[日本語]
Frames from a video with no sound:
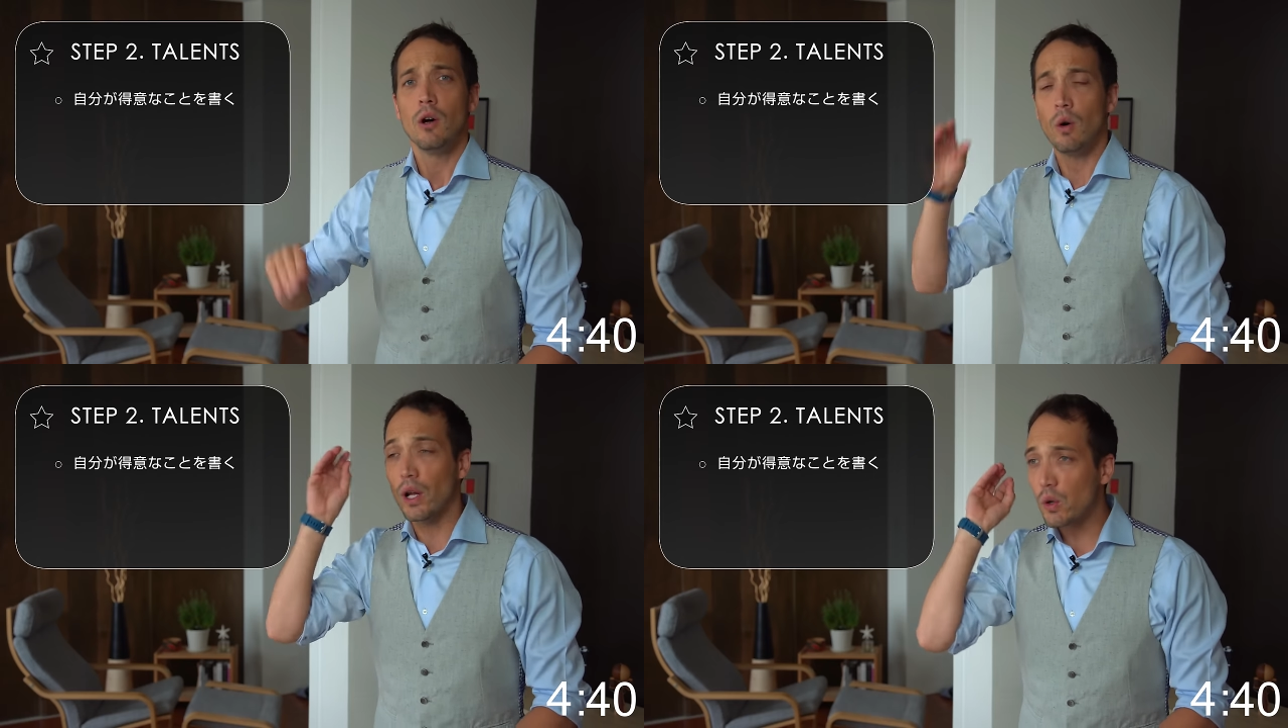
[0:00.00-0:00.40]

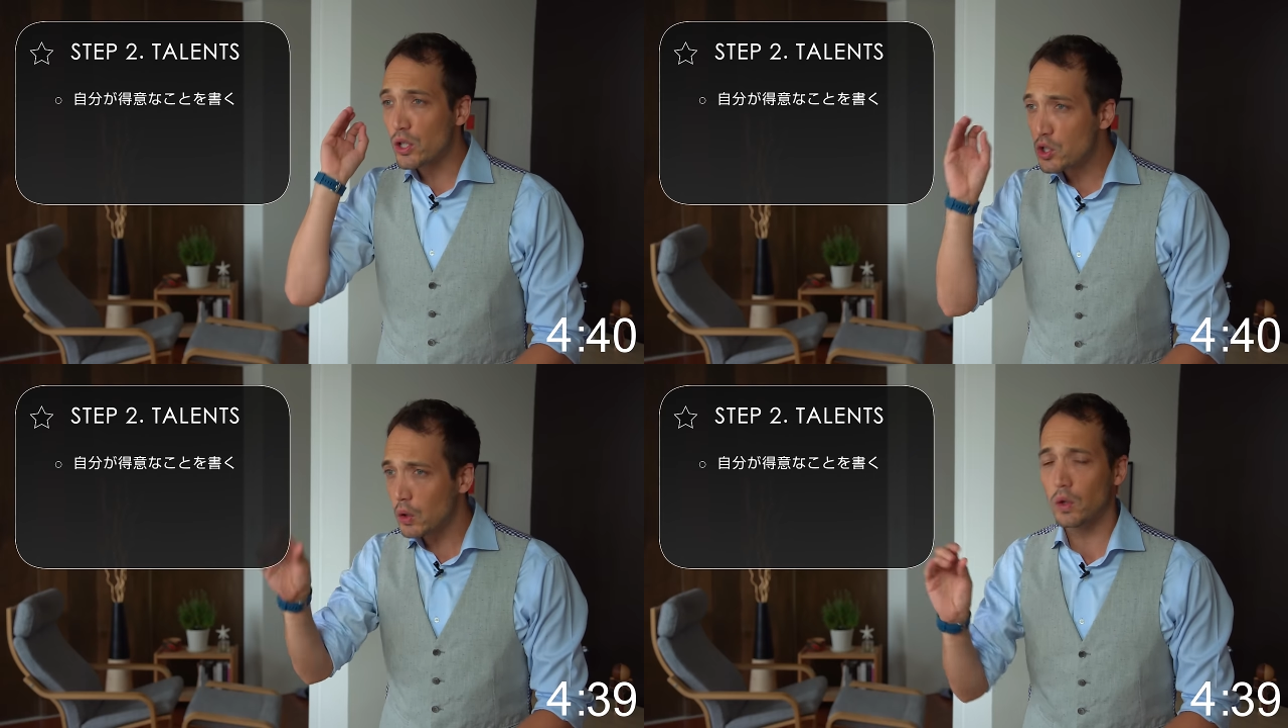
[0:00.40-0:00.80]
俺こ
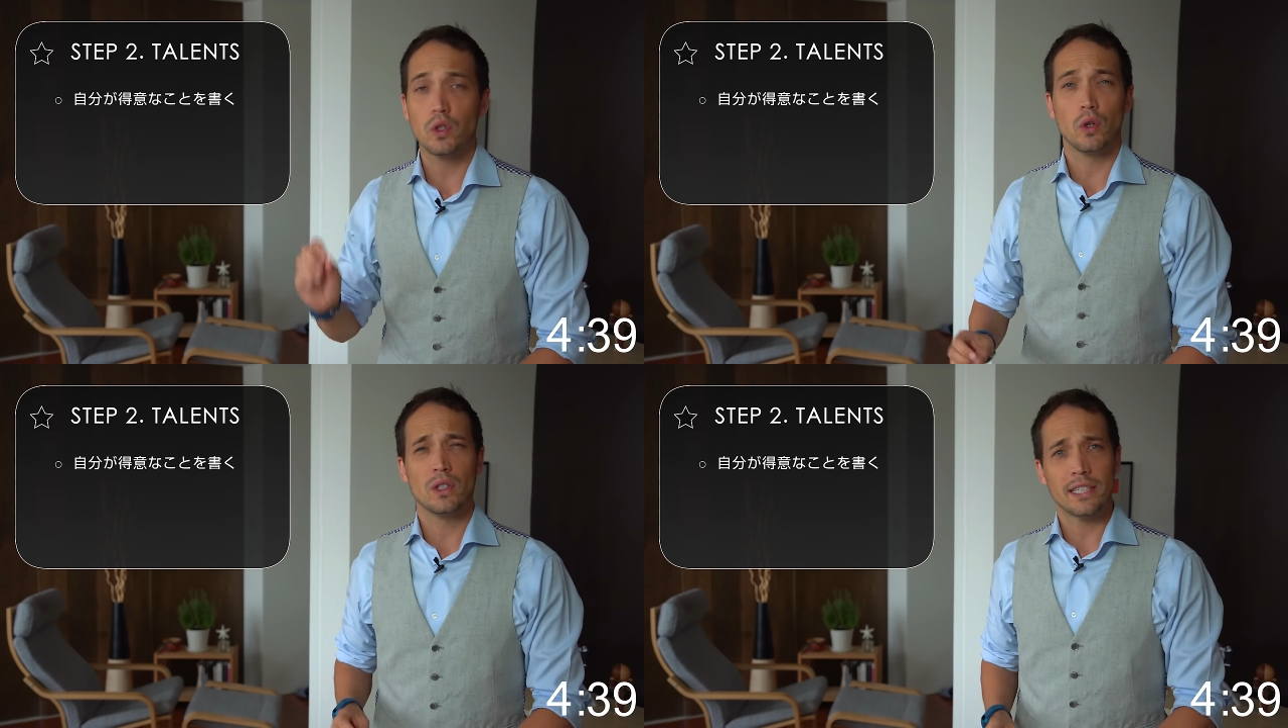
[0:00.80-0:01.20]
れちょっと
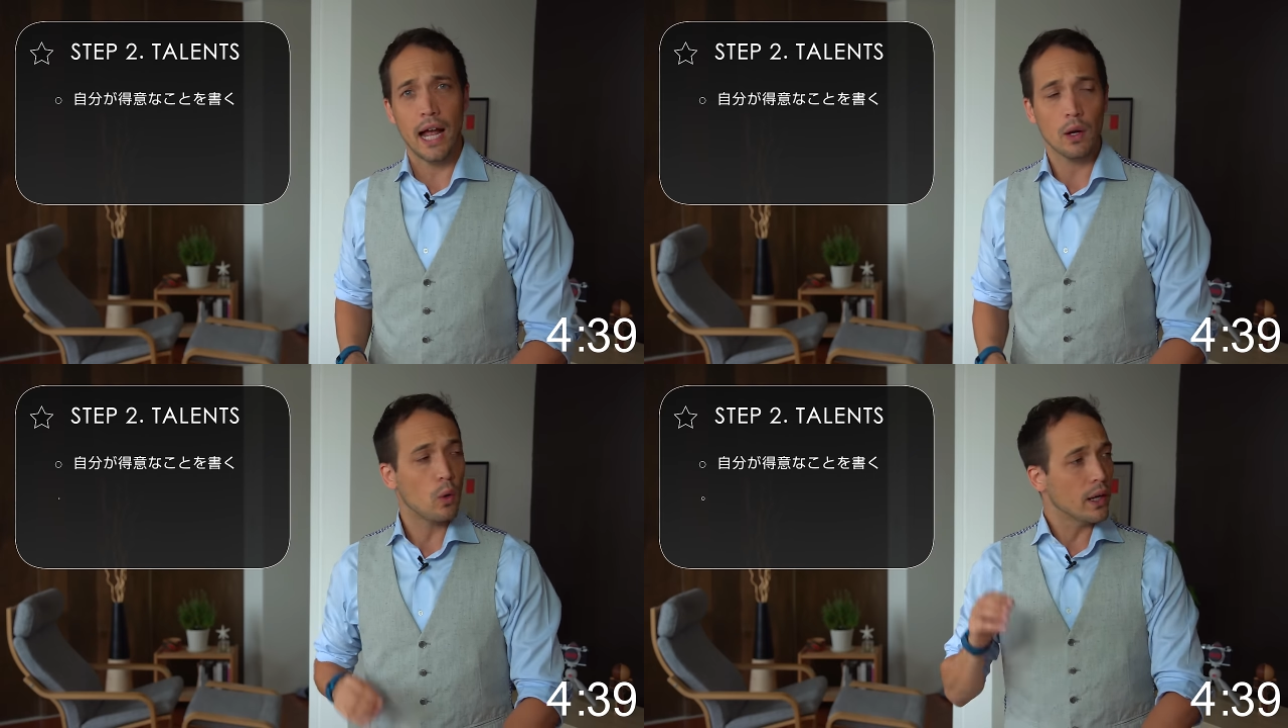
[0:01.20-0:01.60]
上手
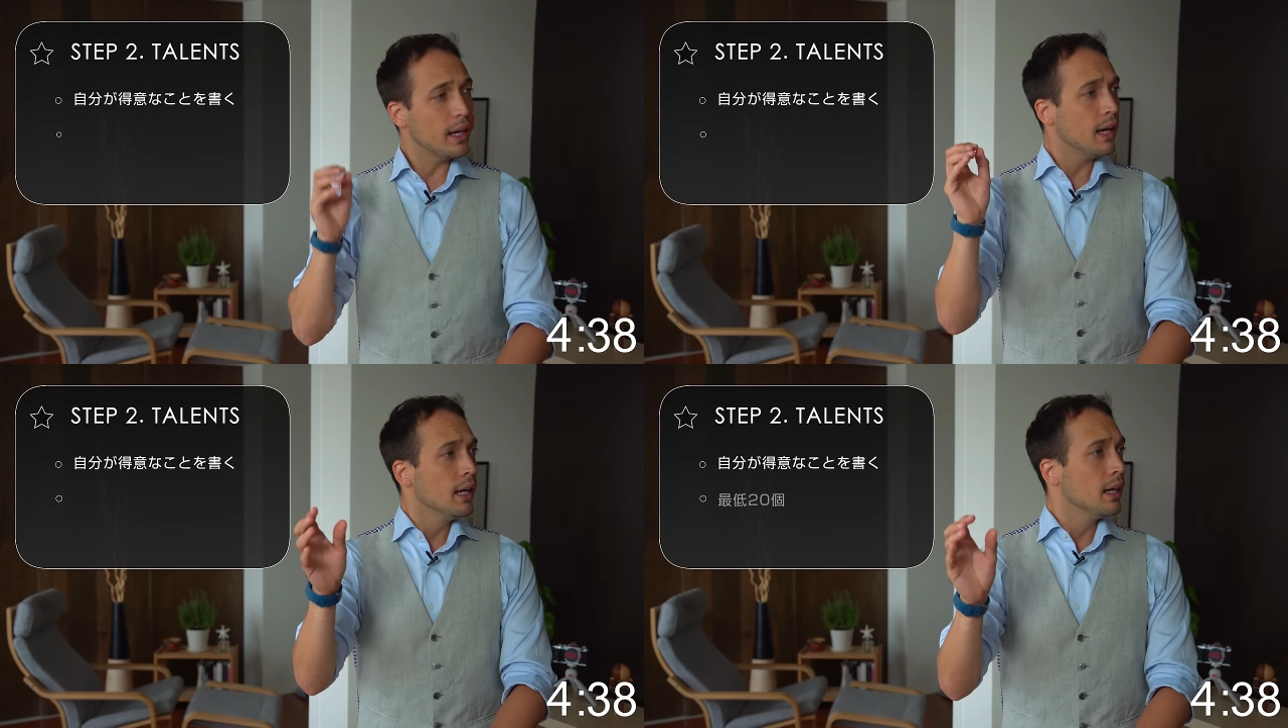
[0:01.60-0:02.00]
じゃん。こ
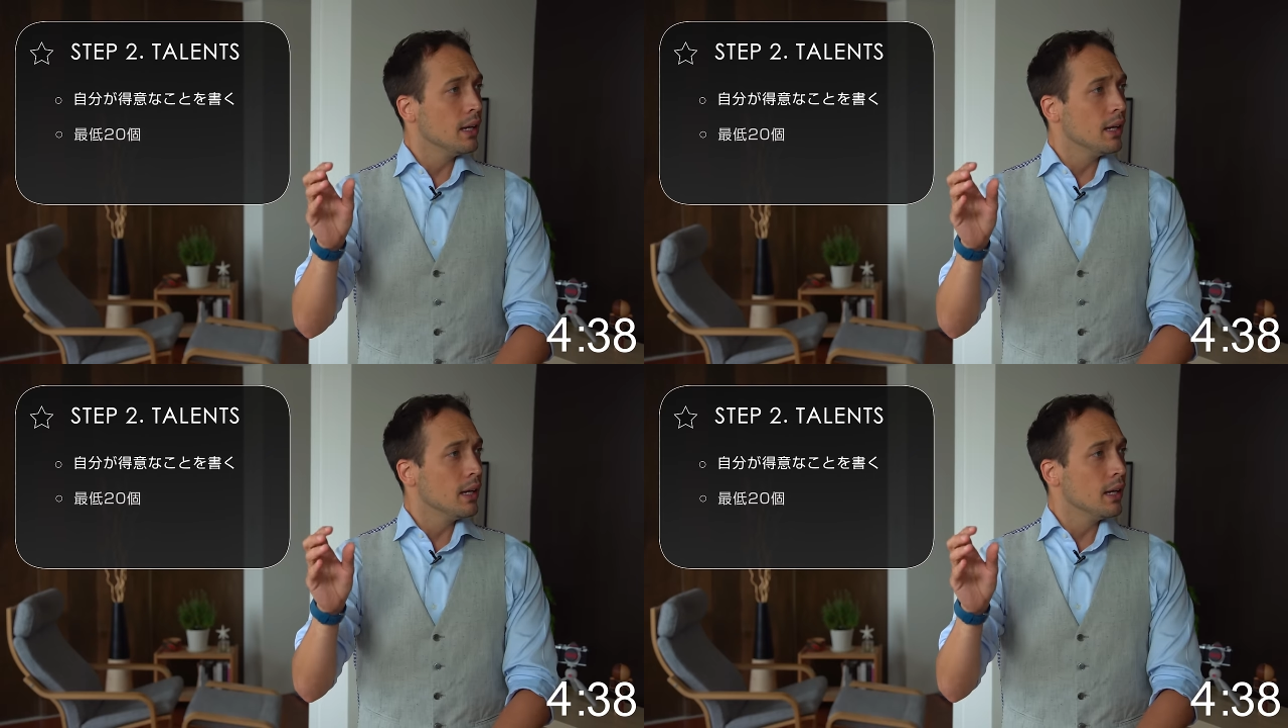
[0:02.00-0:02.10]
れ